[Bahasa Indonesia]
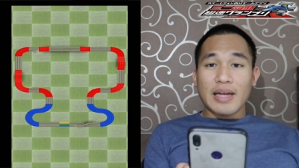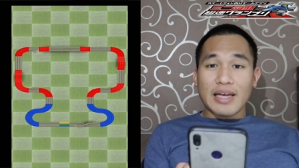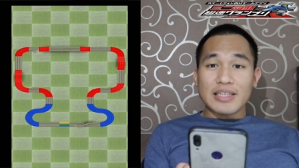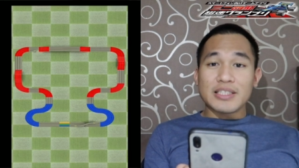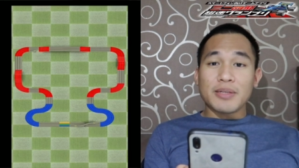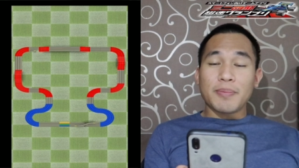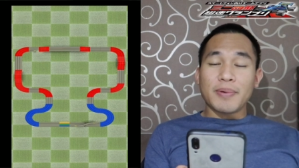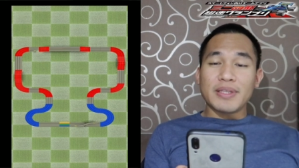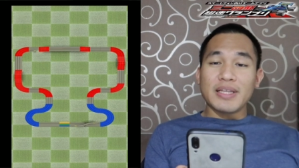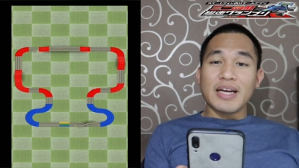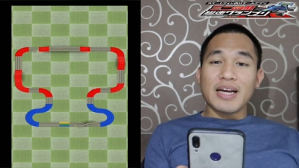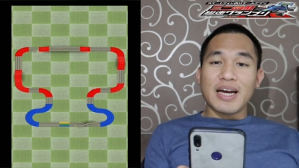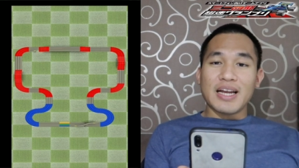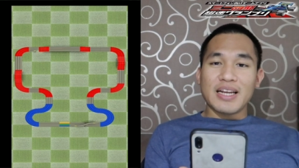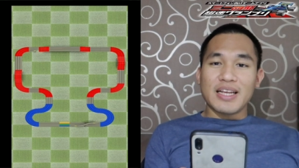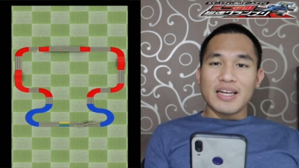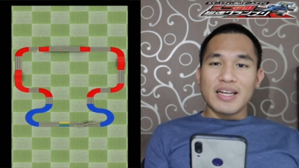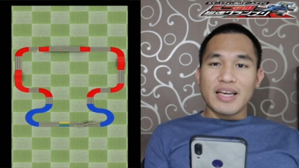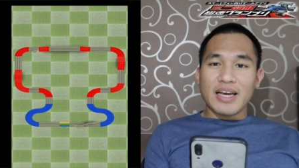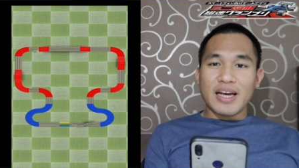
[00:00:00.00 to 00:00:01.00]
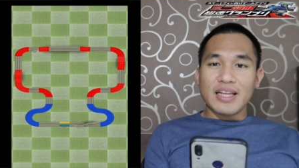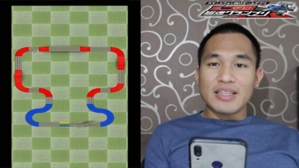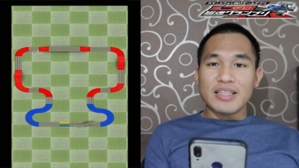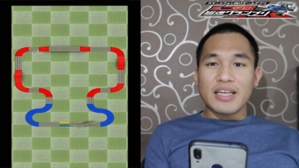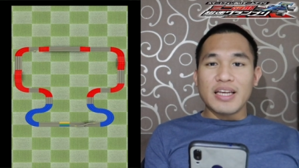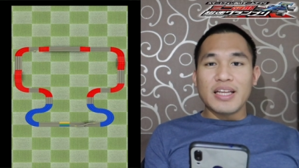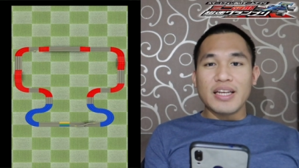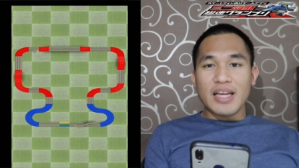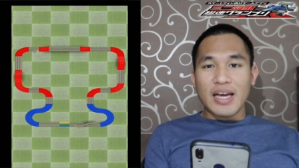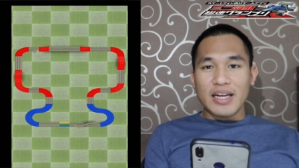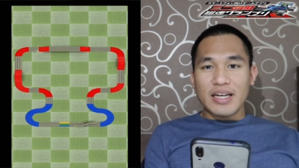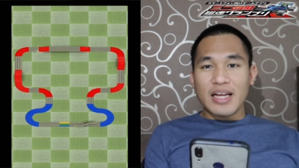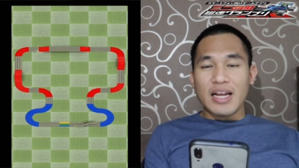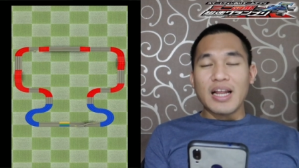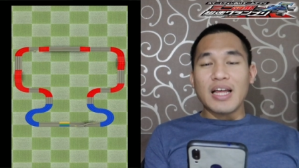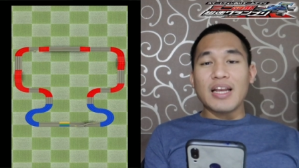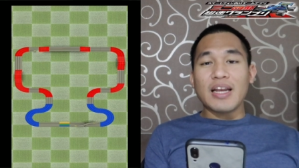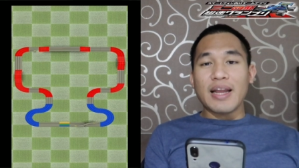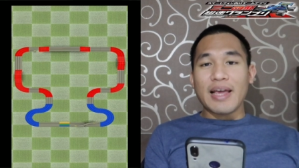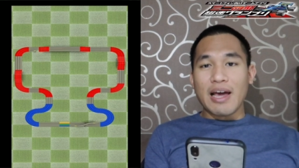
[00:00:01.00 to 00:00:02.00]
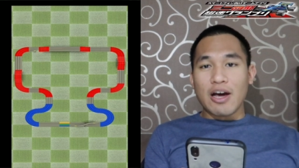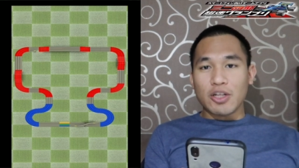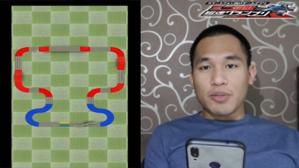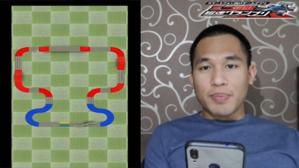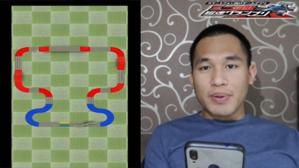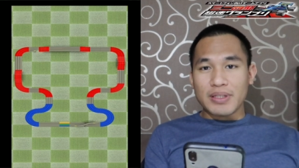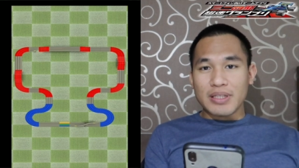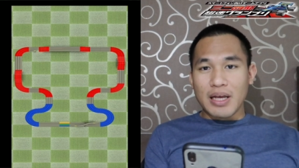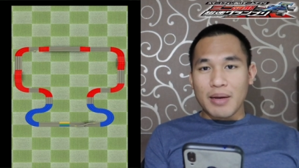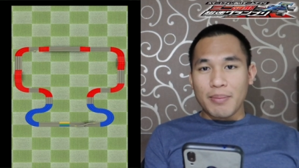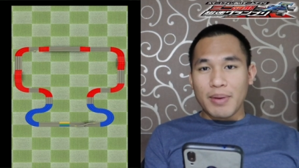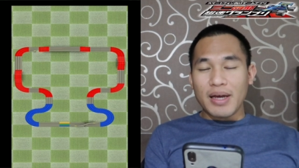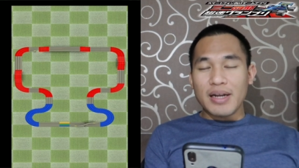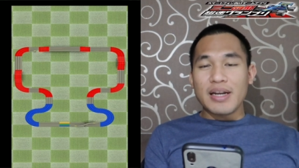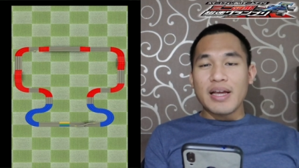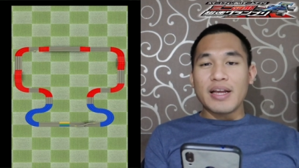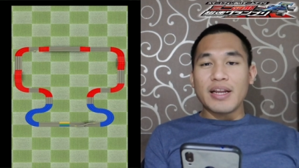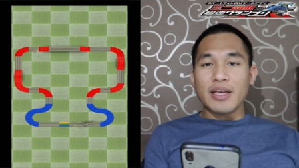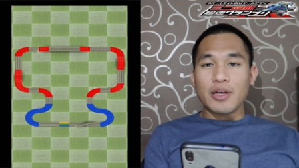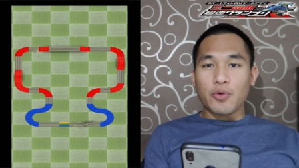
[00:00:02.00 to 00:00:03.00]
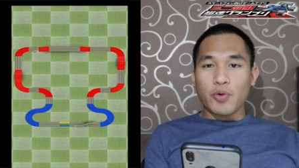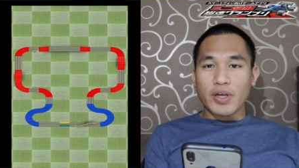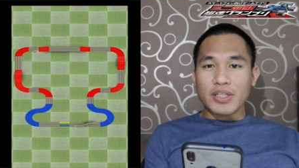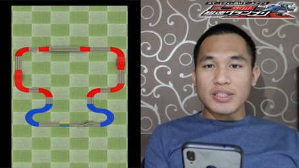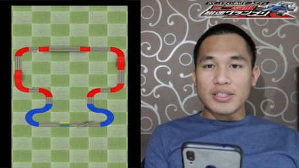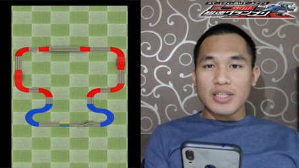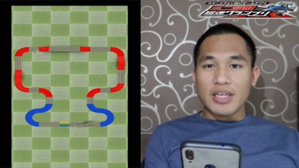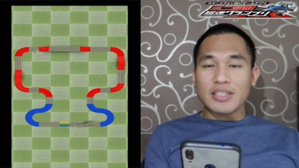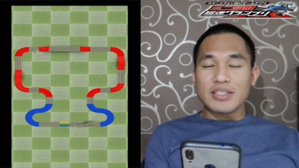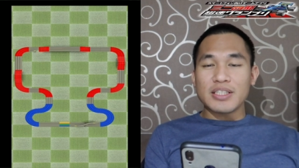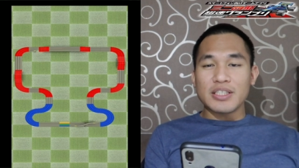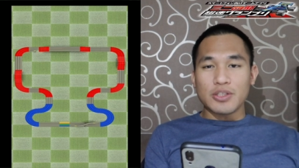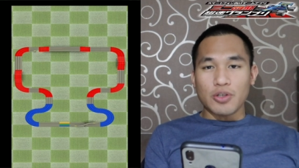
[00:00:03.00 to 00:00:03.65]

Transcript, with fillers: Nah, seperti yang kalian lihat, ini adalah layout pertama dari questnya si